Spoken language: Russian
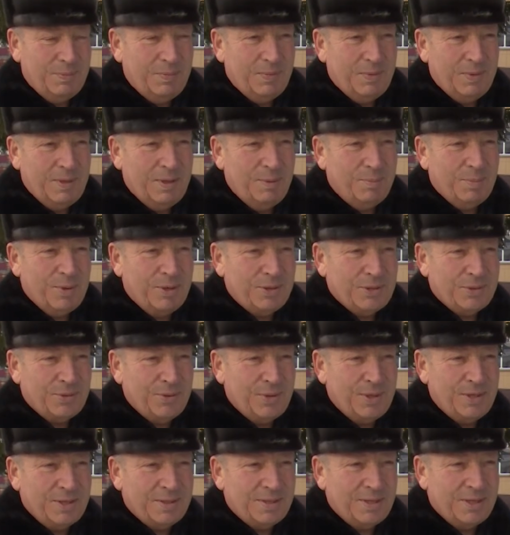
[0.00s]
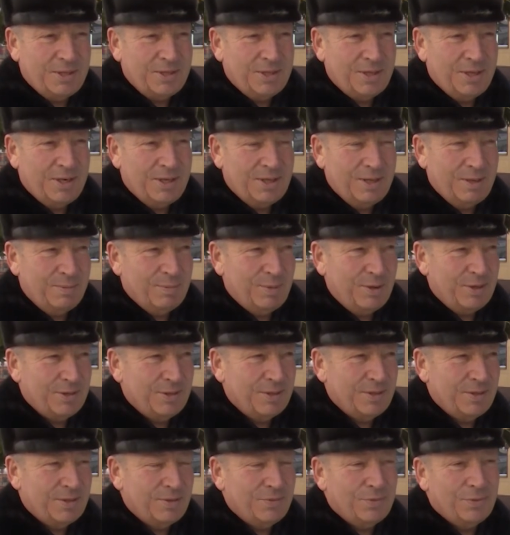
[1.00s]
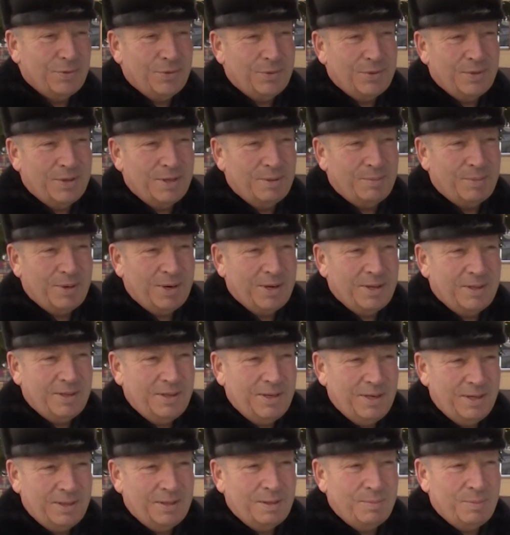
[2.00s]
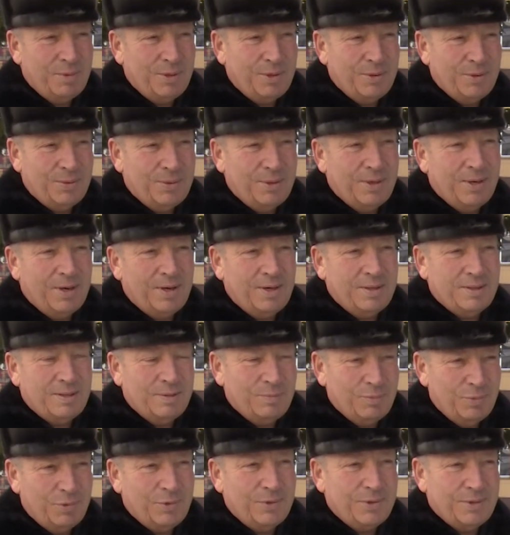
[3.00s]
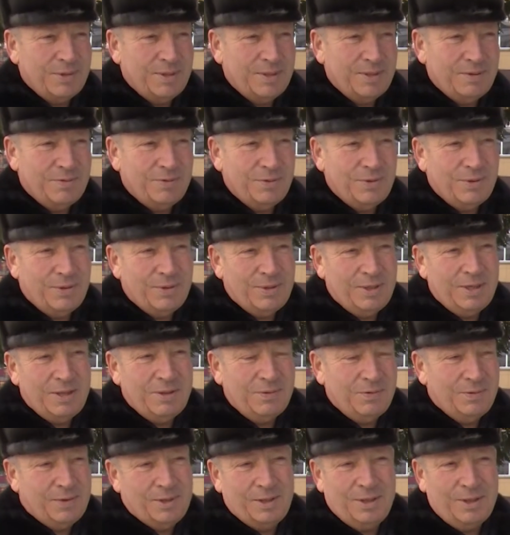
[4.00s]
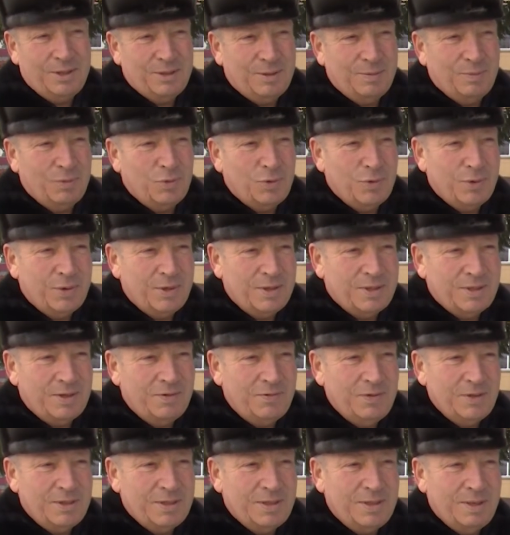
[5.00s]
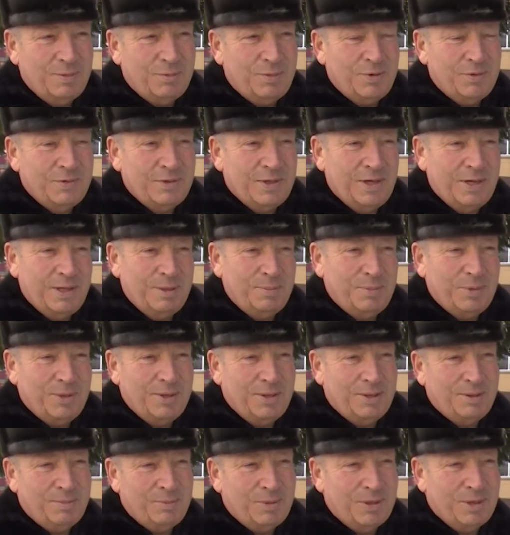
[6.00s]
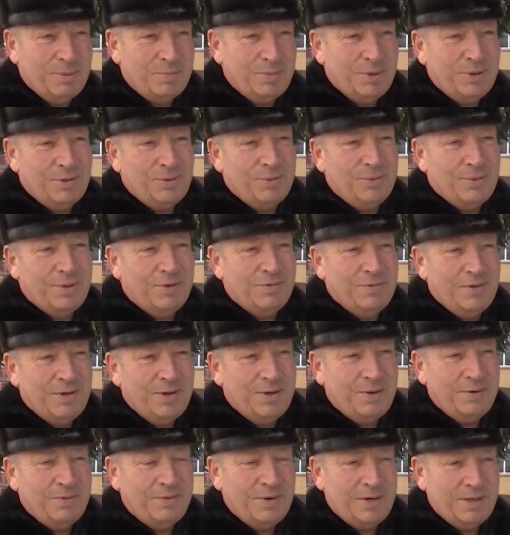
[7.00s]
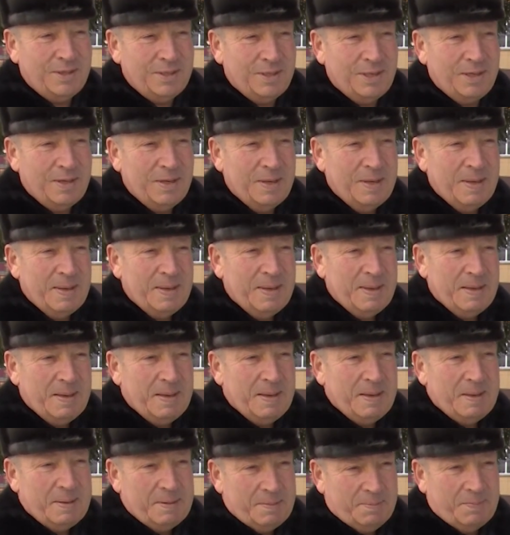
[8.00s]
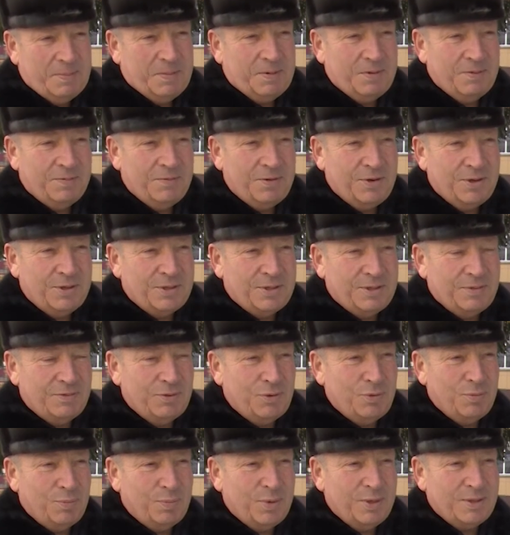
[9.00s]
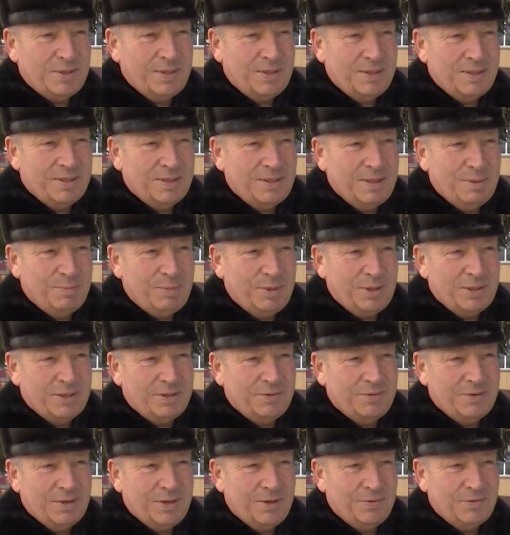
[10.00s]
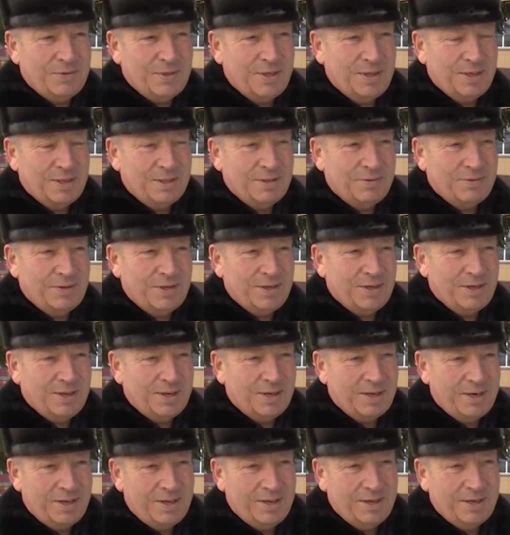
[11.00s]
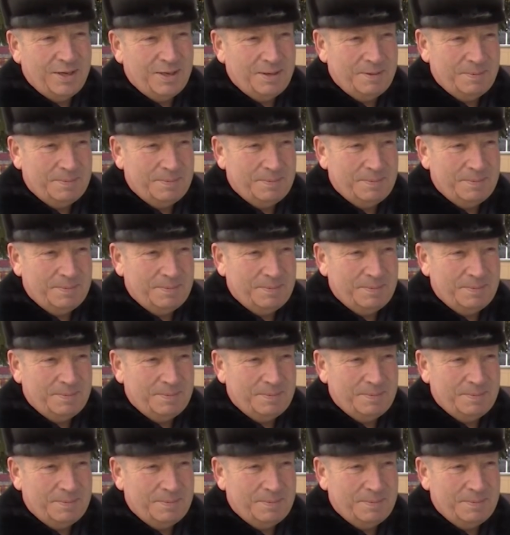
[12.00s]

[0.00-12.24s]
небольшое, незначительное большинство он набрал, или наберет гораздо больше за свою. От этого, конечно, многое зависит, на мой взгляд, поэтому я пойду на выигрыш выражу свою позицию и призываю всех своих коллег,